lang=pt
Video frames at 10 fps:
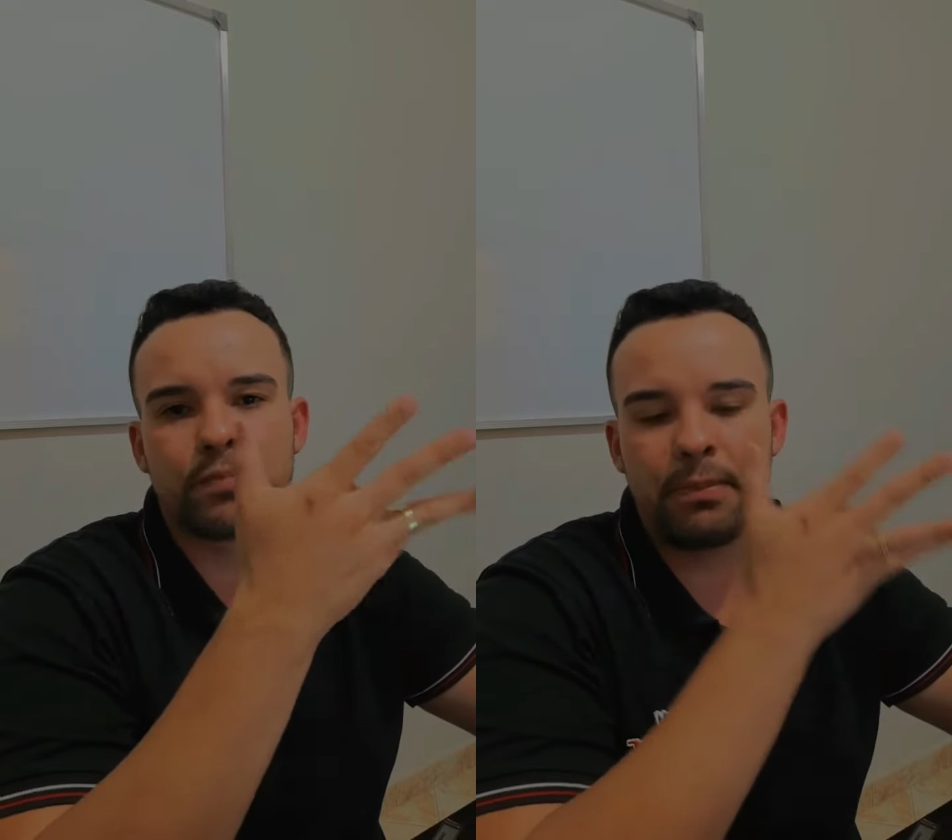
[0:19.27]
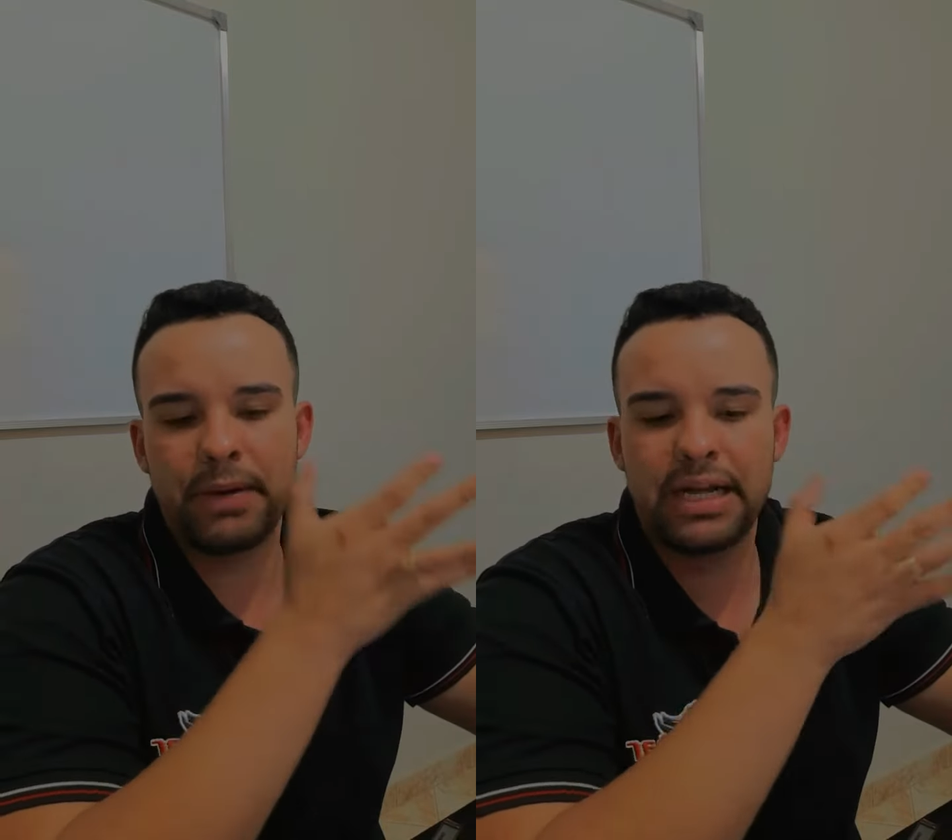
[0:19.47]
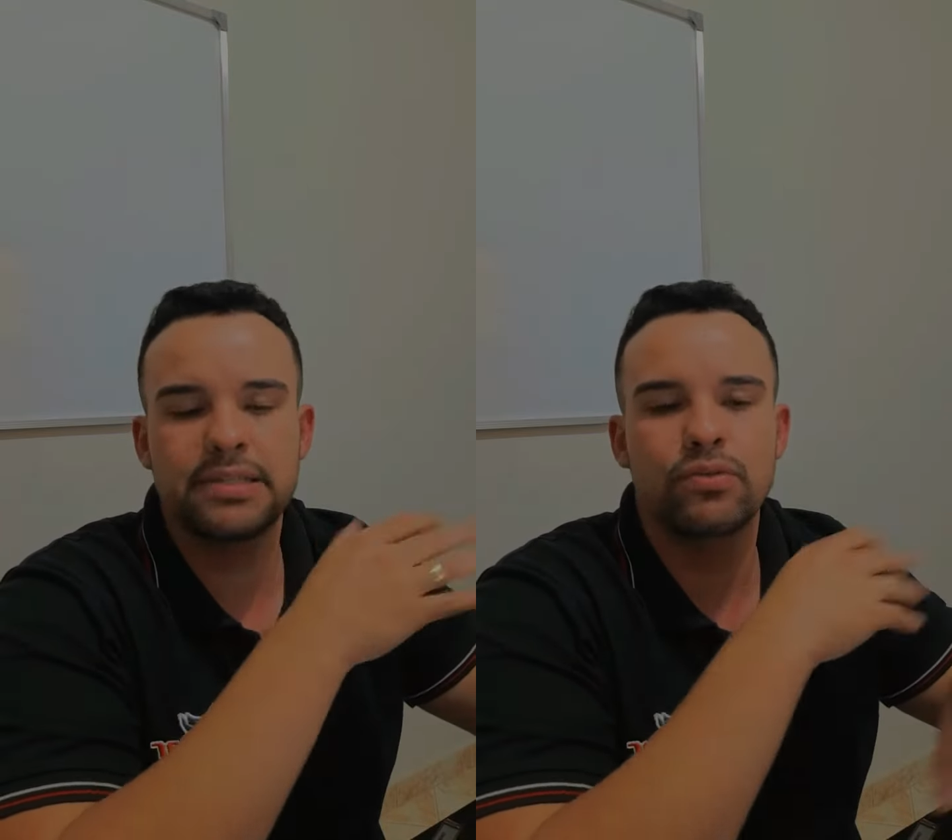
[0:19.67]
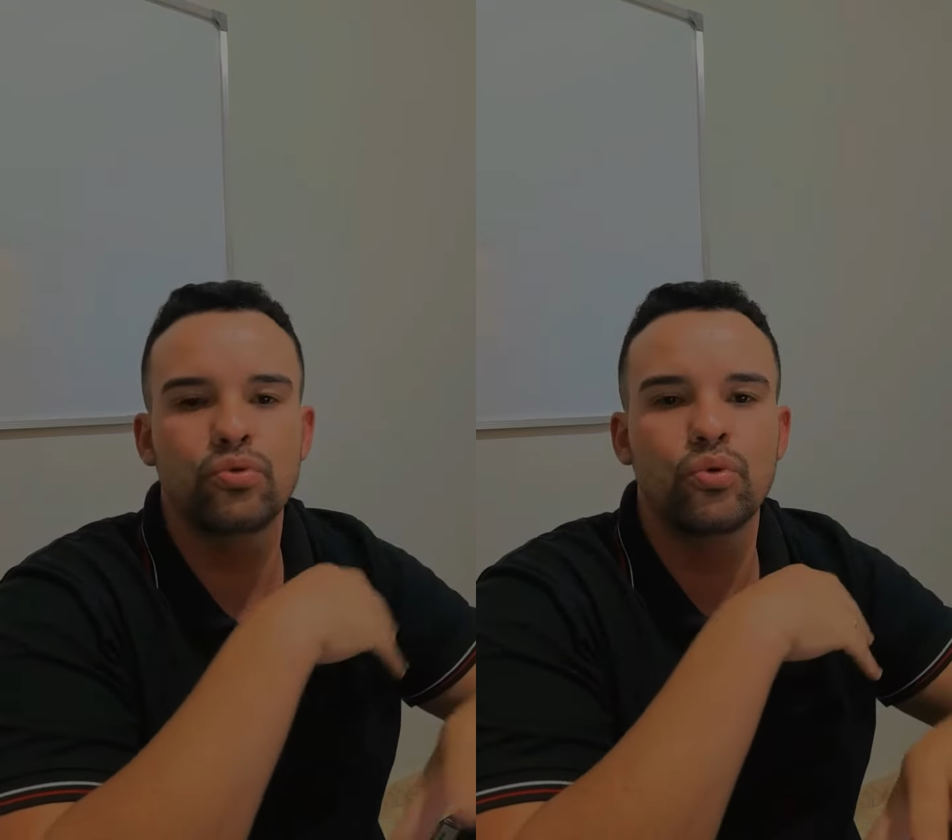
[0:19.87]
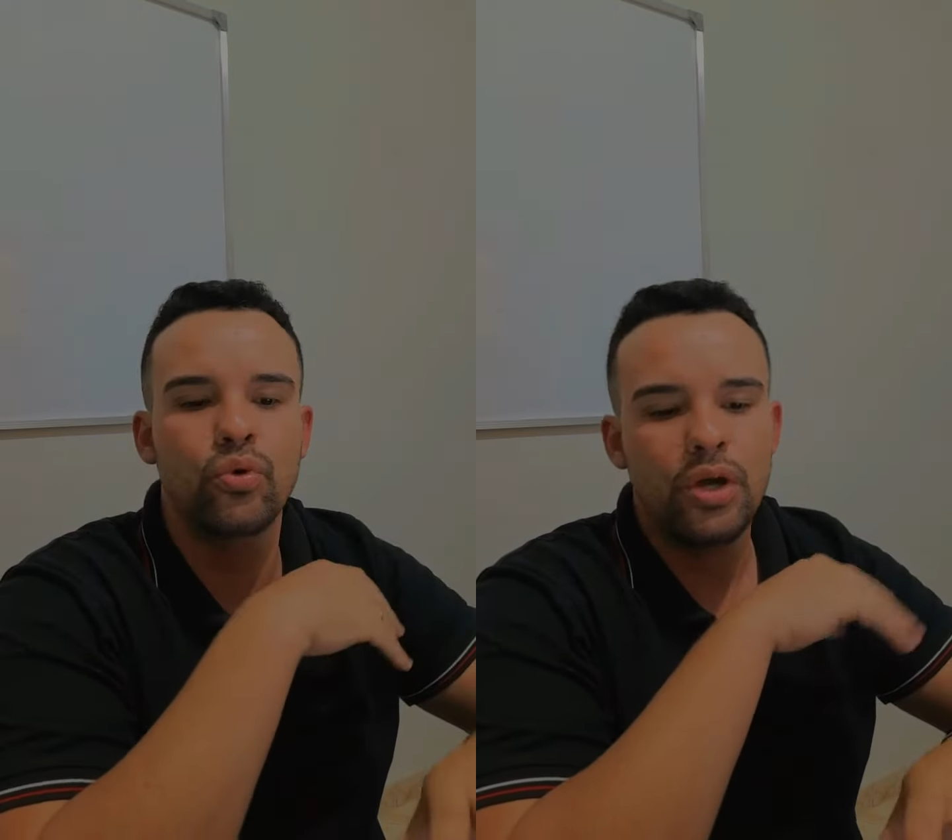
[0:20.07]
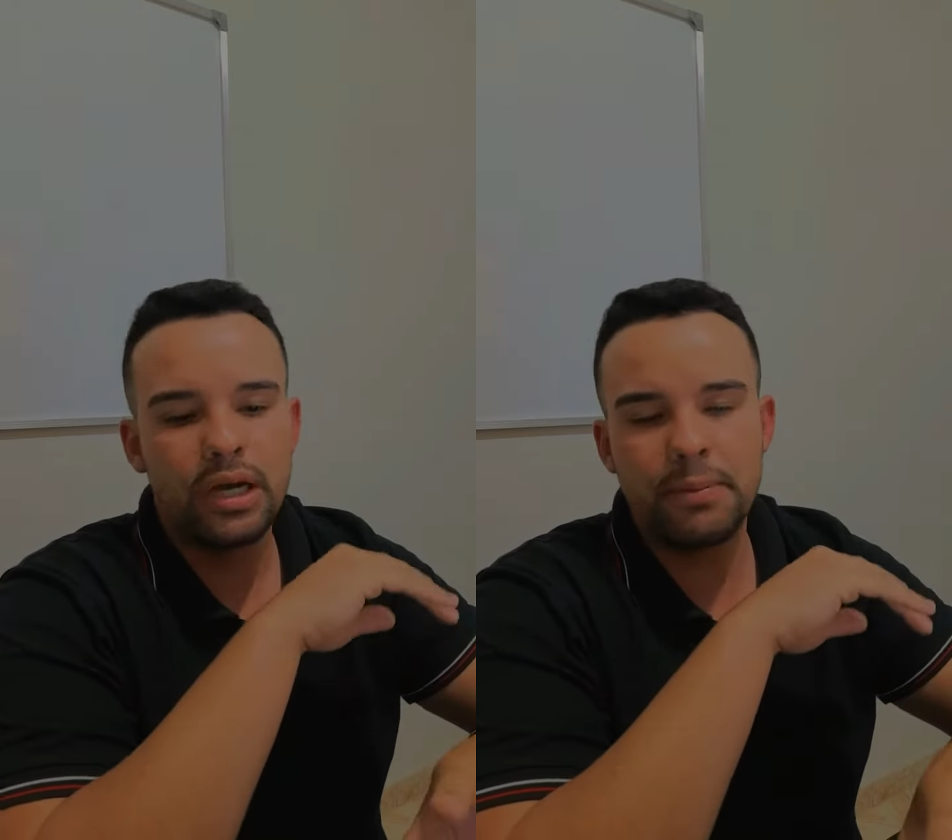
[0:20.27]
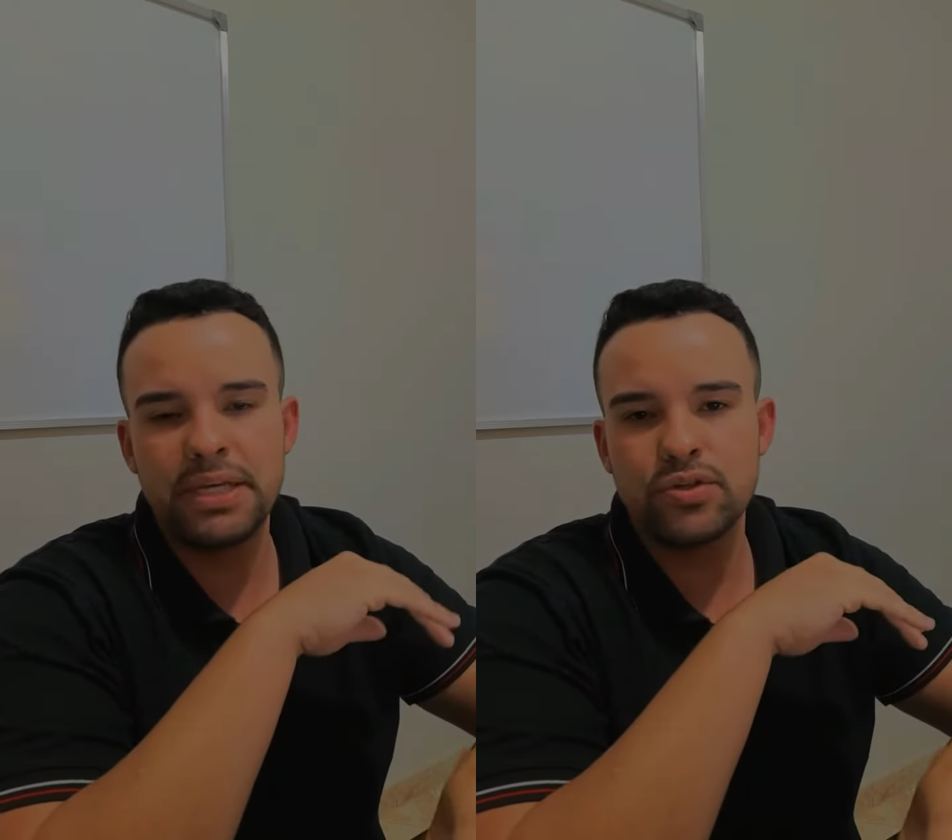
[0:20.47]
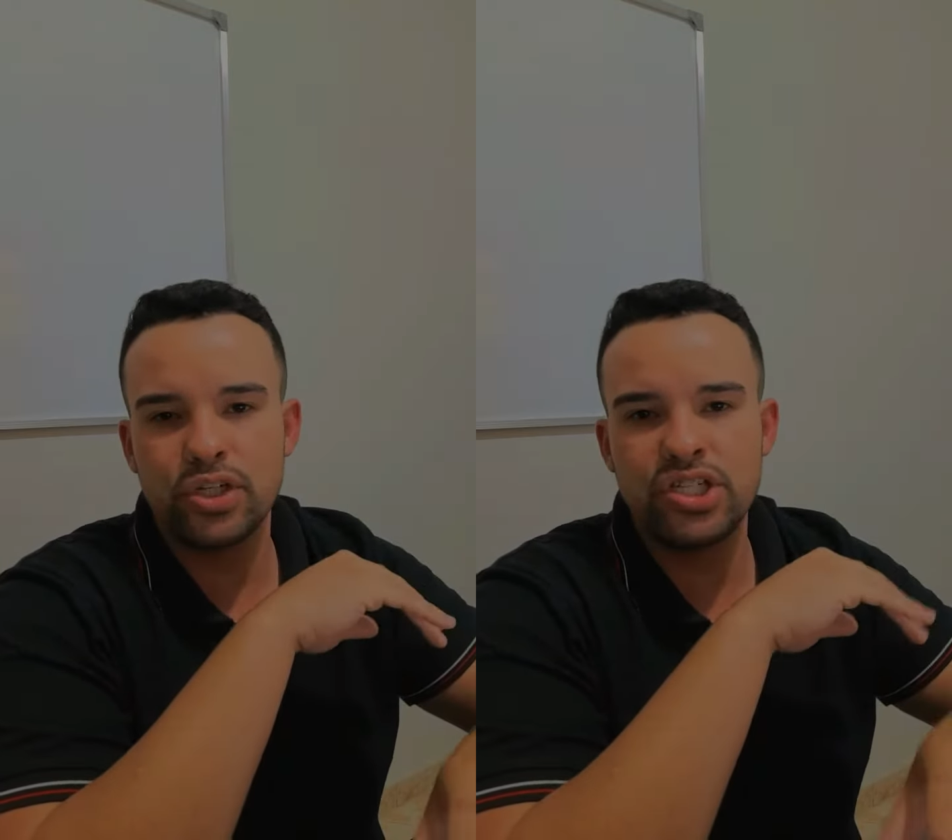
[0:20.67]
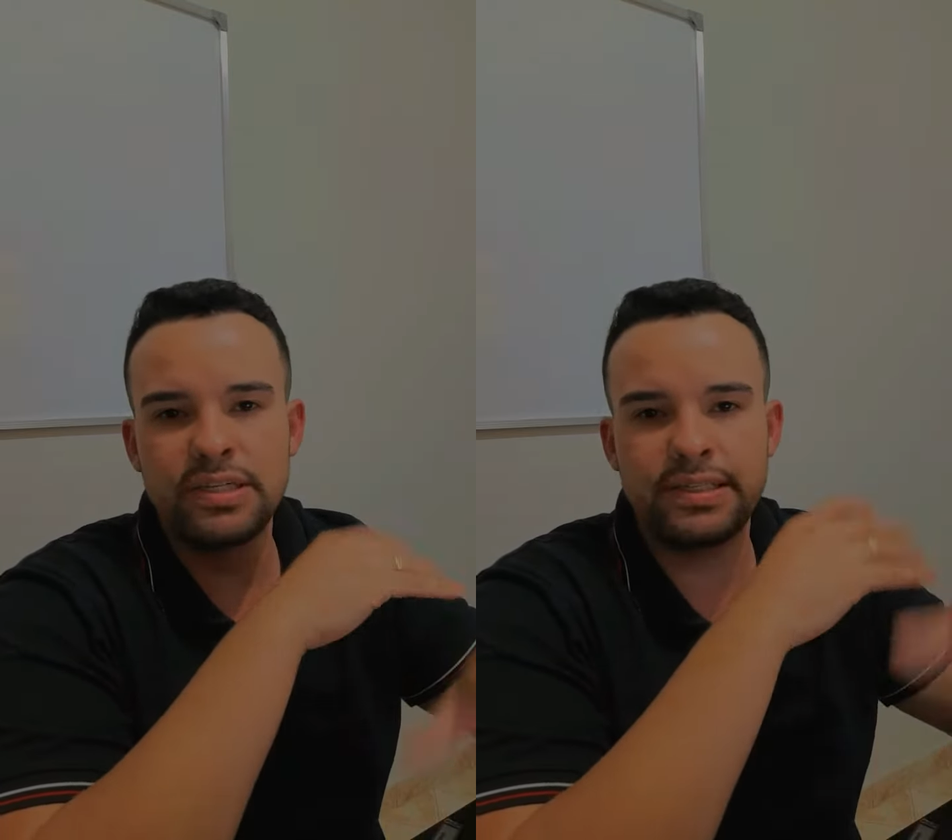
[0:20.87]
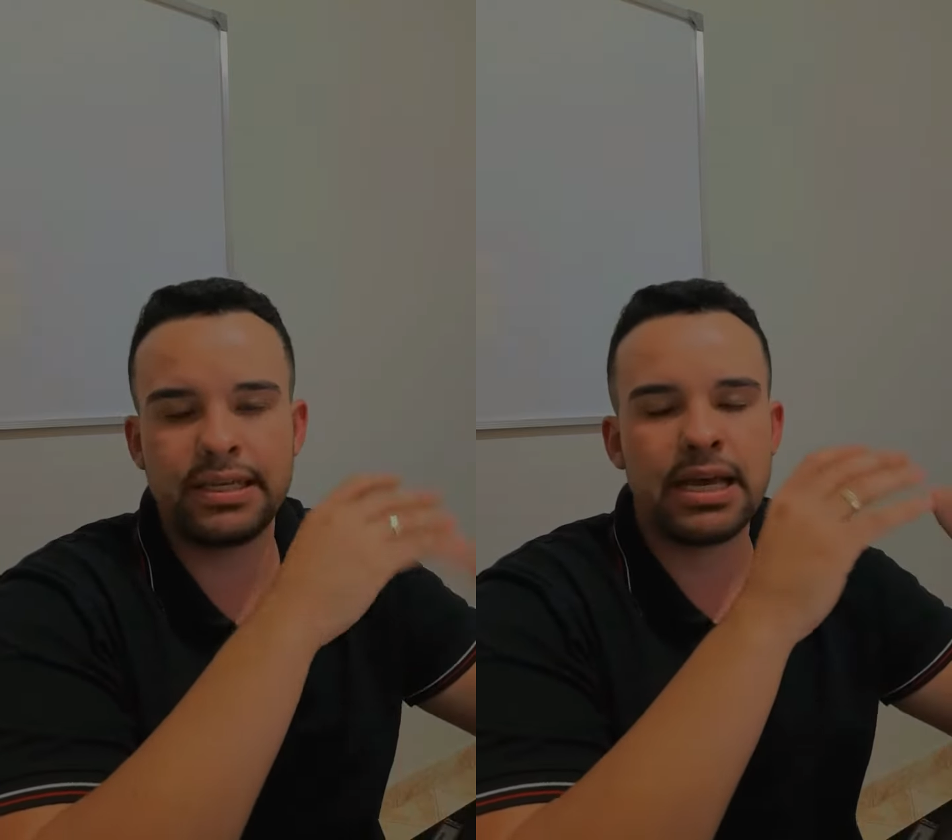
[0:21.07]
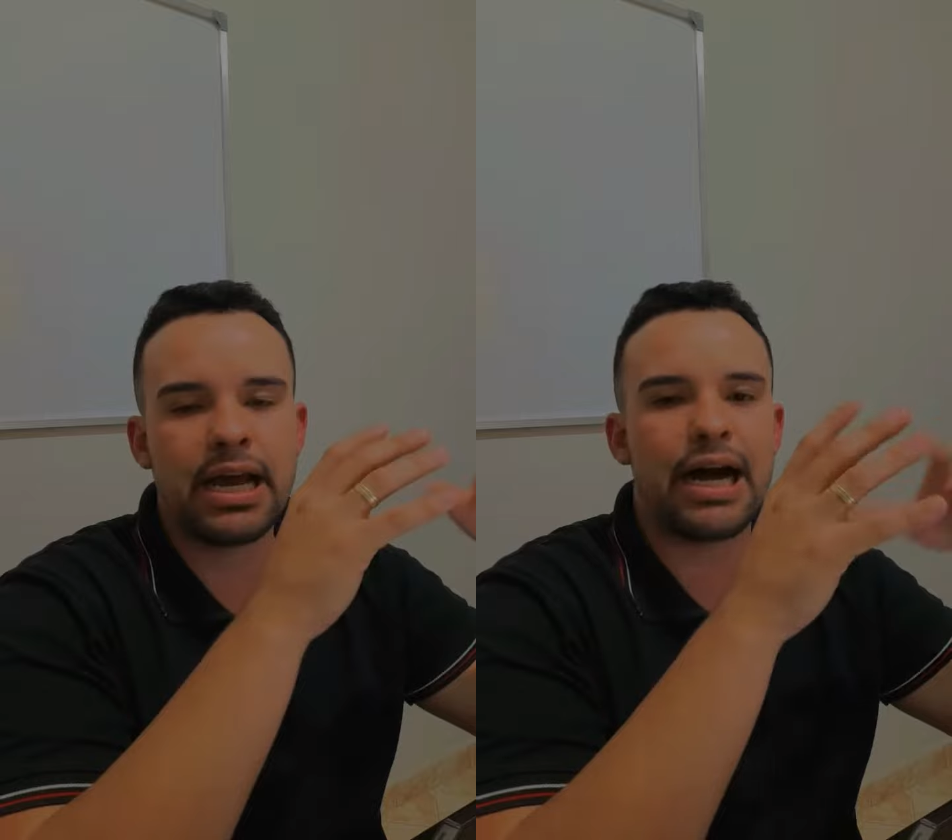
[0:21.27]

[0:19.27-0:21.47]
preparação do cabeçote em si.